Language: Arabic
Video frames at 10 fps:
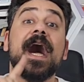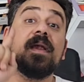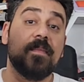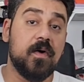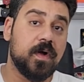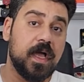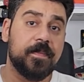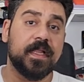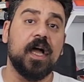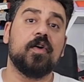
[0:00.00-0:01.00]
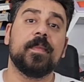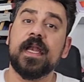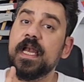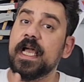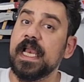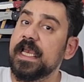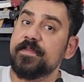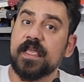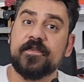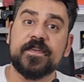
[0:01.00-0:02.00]
على الموقع بتاعهم انا لا
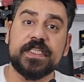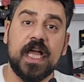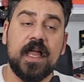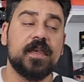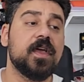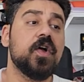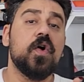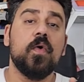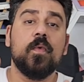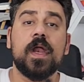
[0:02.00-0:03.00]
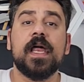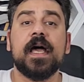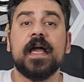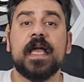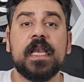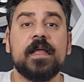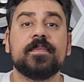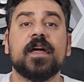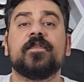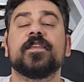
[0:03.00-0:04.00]
كلمتك في شحن ولا
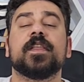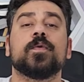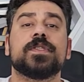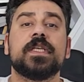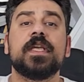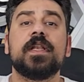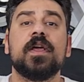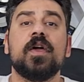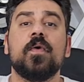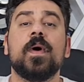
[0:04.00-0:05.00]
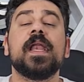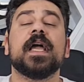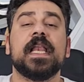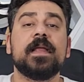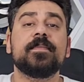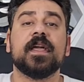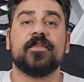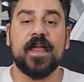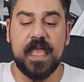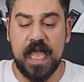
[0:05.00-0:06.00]
كلمتك في توصيل ولا كلمتك
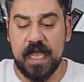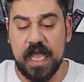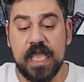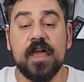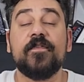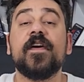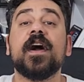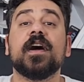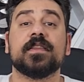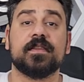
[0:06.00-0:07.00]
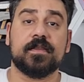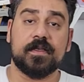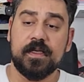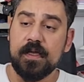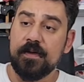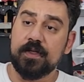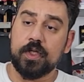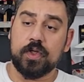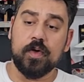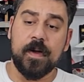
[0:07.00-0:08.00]
في اي حاجه هي فقط
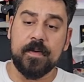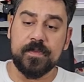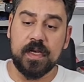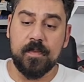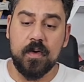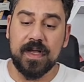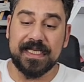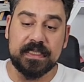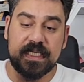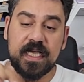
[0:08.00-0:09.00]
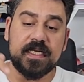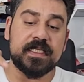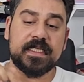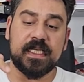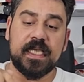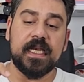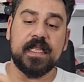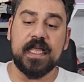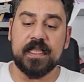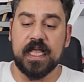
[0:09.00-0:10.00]
تطلبها من الموقع سعر السكينه
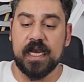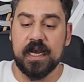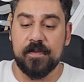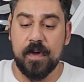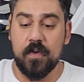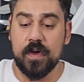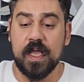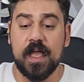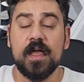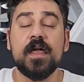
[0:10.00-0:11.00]
ديت على الموقع